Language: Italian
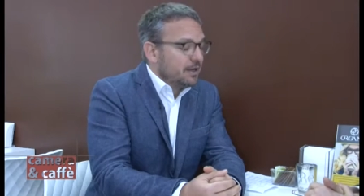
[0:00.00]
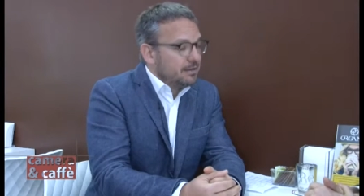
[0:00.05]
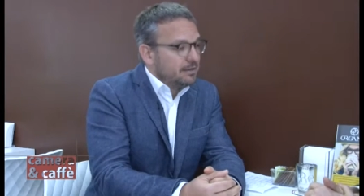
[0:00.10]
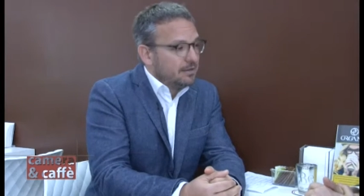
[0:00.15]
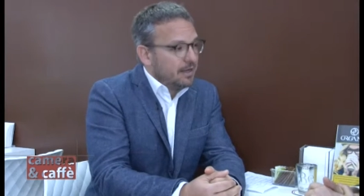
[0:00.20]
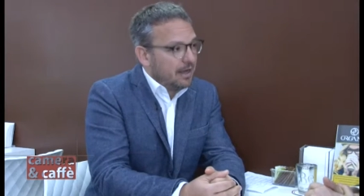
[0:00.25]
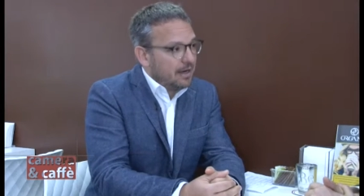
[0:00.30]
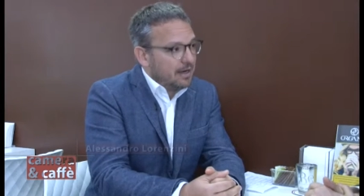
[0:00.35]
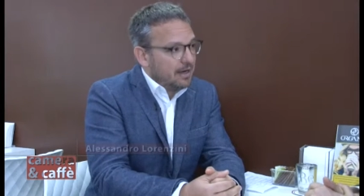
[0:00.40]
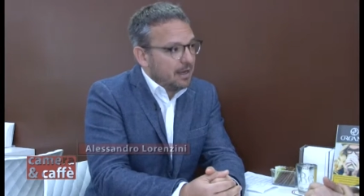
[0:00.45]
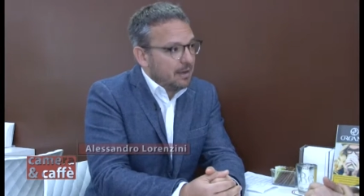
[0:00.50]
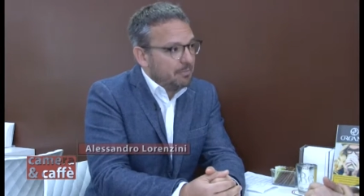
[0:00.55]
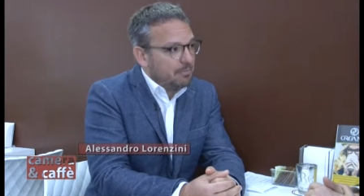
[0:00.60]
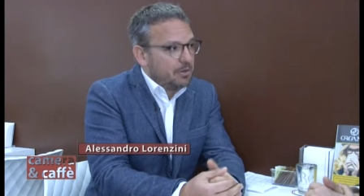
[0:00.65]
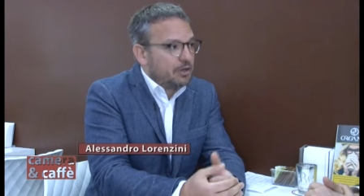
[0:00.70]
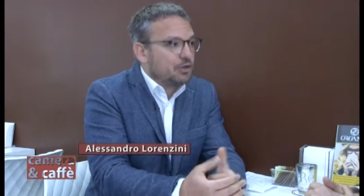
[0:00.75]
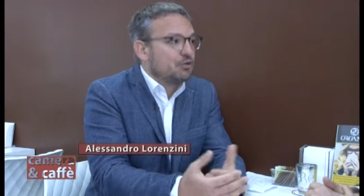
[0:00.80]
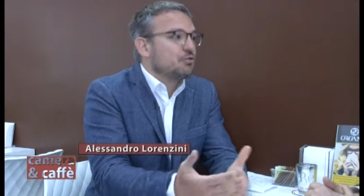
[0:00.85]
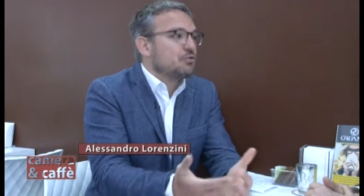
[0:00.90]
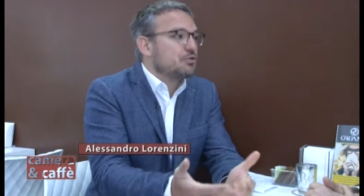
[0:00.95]
dal
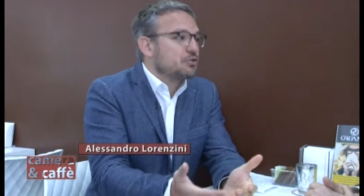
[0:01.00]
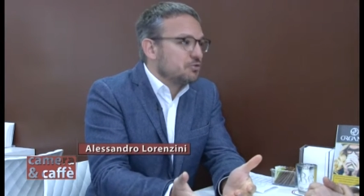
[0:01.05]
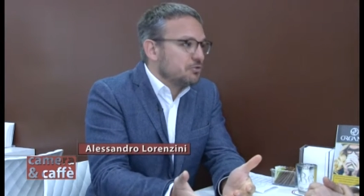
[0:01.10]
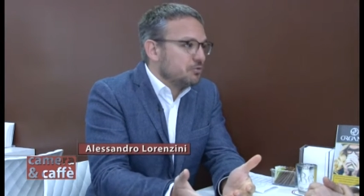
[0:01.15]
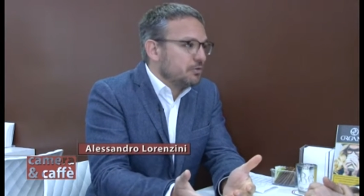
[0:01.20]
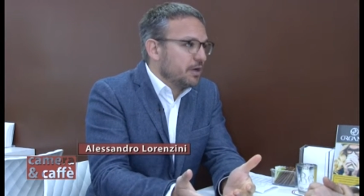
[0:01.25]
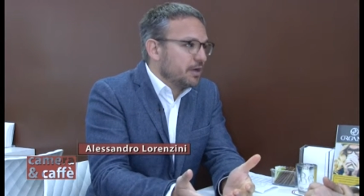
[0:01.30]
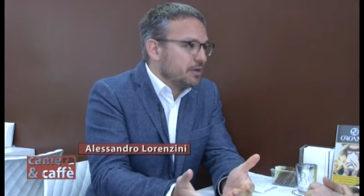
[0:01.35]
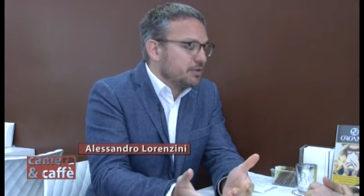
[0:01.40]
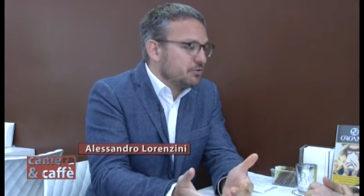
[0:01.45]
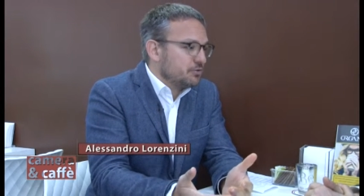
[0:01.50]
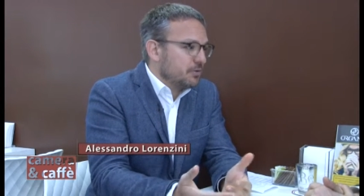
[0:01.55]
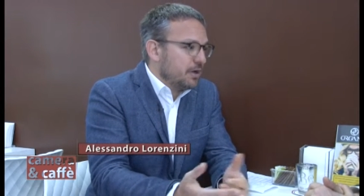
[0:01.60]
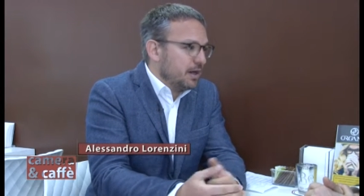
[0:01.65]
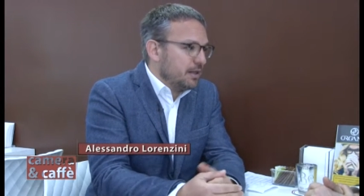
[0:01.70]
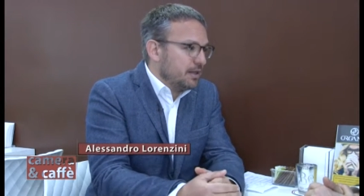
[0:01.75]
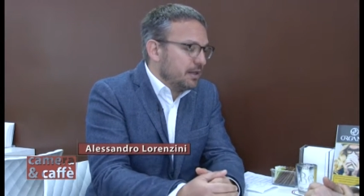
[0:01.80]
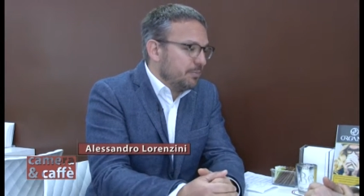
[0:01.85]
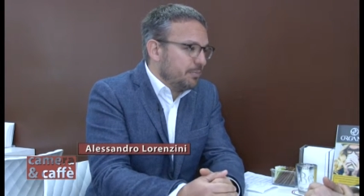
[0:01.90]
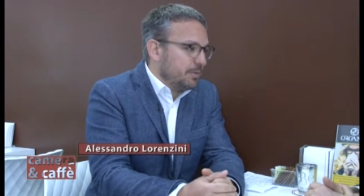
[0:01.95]
percorso
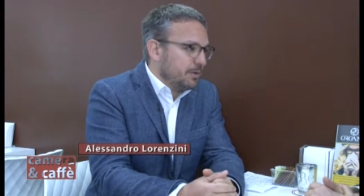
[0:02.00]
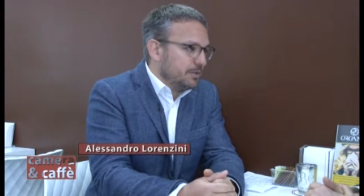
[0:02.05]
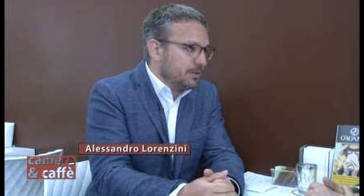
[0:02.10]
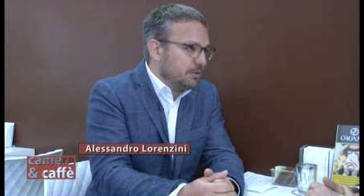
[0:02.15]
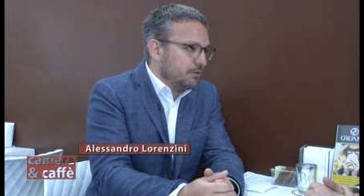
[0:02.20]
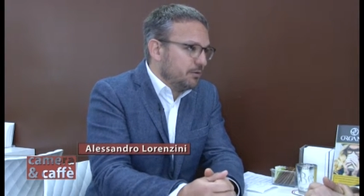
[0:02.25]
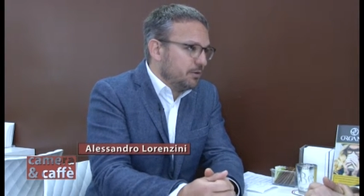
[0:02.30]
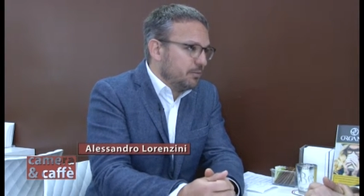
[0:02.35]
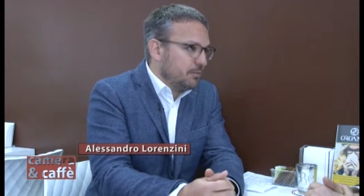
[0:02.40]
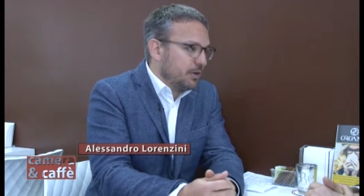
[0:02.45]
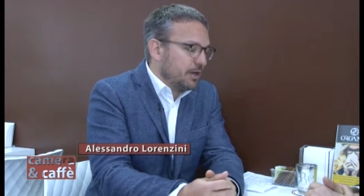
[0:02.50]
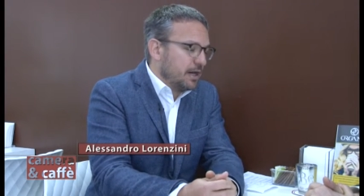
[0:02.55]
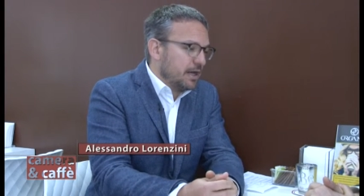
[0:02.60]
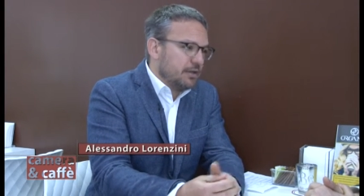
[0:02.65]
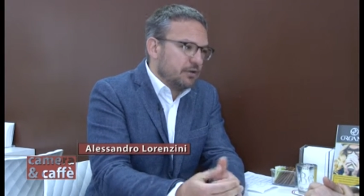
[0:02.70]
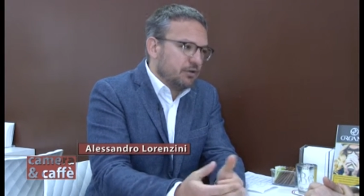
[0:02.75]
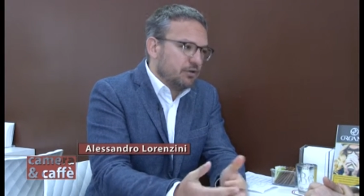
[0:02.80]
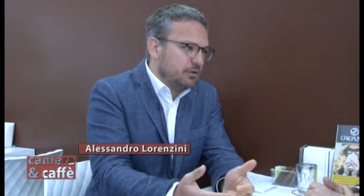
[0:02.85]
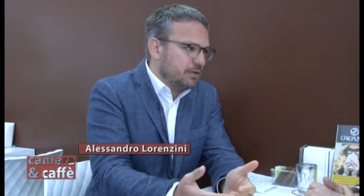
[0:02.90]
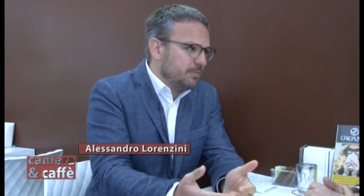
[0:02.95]
congressuale del Partito
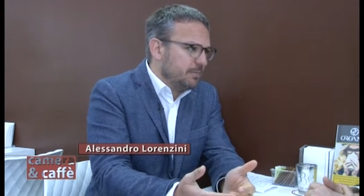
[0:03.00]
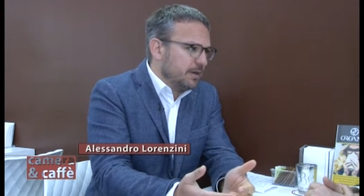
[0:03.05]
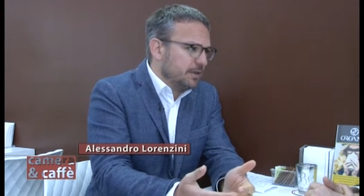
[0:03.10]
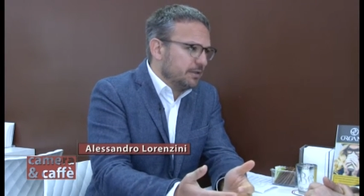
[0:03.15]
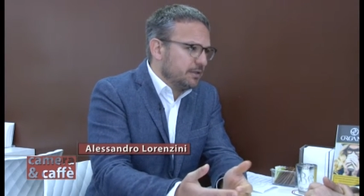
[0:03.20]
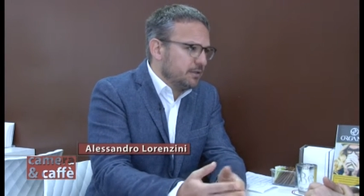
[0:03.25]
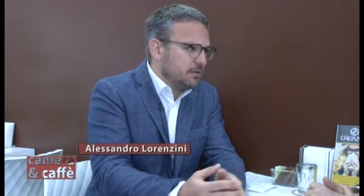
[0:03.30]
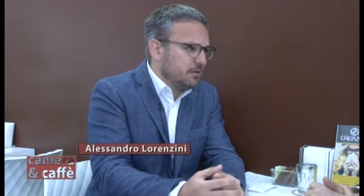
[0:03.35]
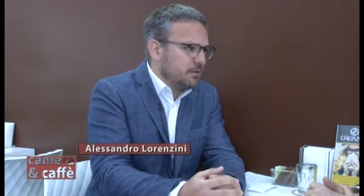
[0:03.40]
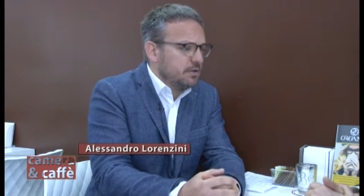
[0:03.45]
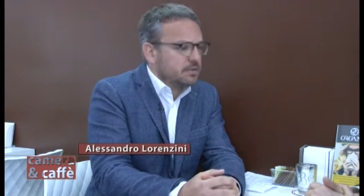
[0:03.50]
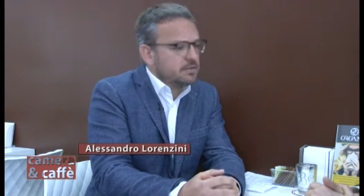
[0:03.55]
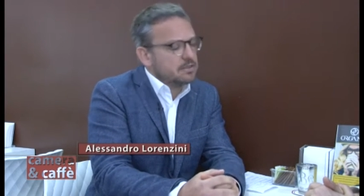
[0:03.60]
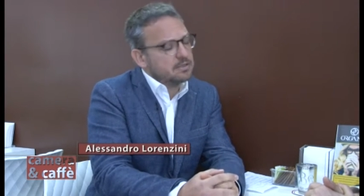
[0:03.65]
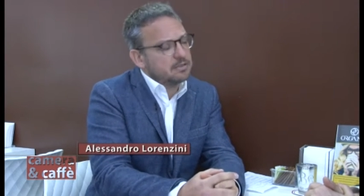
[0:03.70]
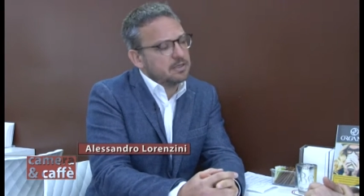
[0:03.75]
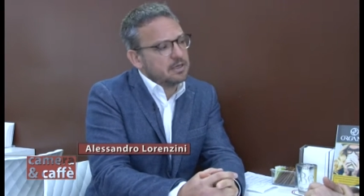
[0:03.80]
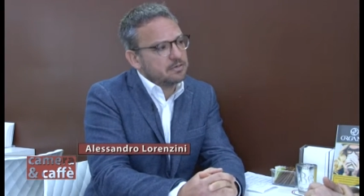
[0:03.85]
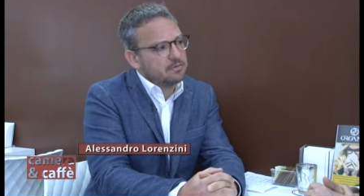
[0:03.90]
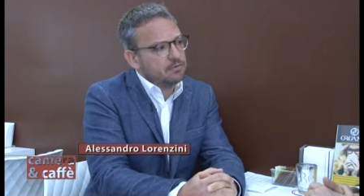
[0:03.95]
Democratico, il dibattito che
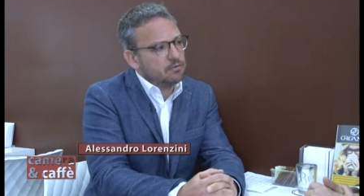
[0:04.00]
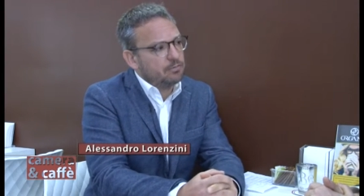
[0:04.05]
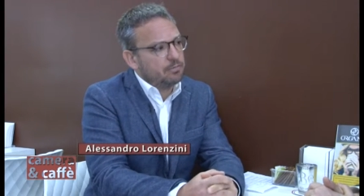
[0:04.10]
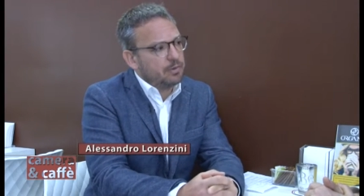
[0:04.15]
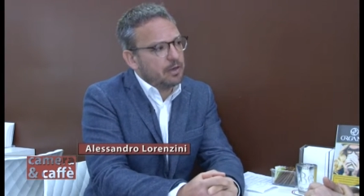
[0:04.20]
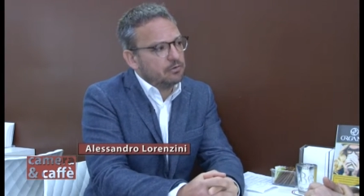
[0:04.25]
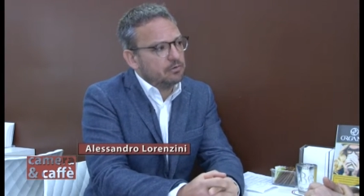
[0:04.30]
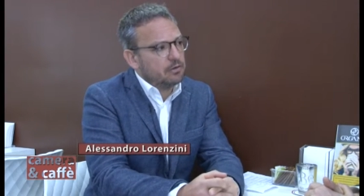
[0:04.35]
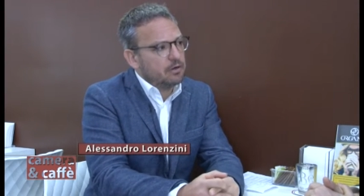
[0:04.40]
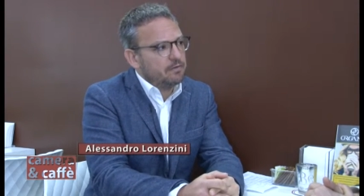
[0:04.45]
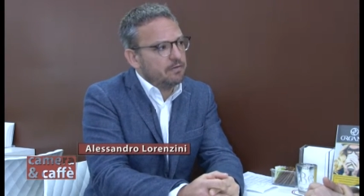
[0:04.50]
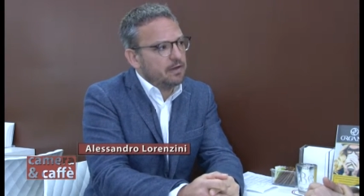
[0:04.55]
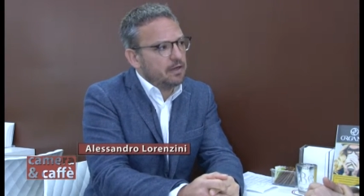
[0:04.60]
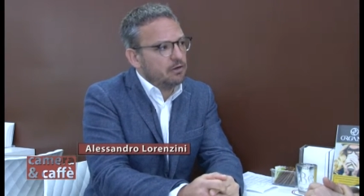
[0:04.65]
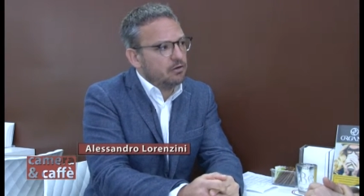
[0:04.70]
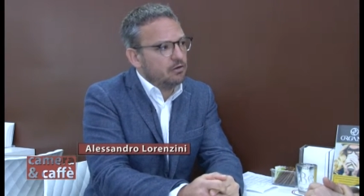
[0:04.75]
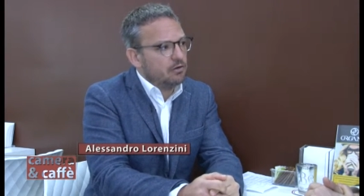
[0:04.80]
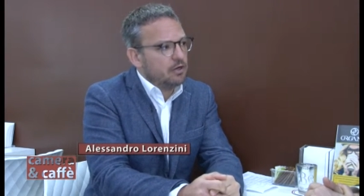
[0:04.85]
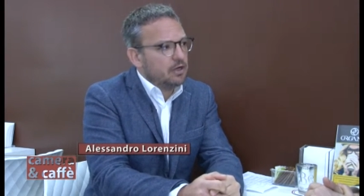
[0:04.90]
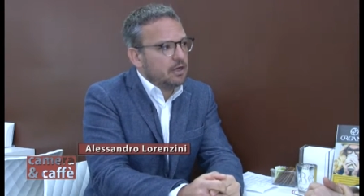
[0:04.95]
si sta sviluppando a
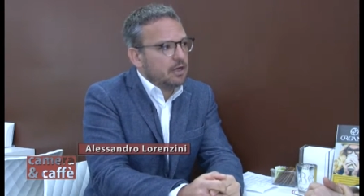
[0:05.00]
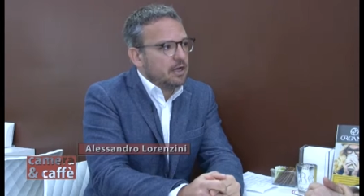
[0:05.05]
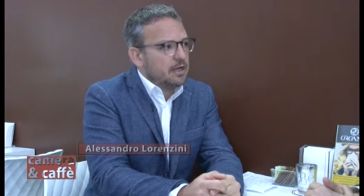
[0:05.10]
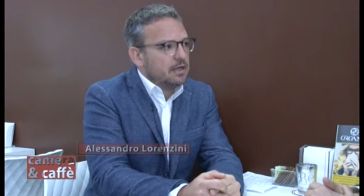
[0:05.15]
livello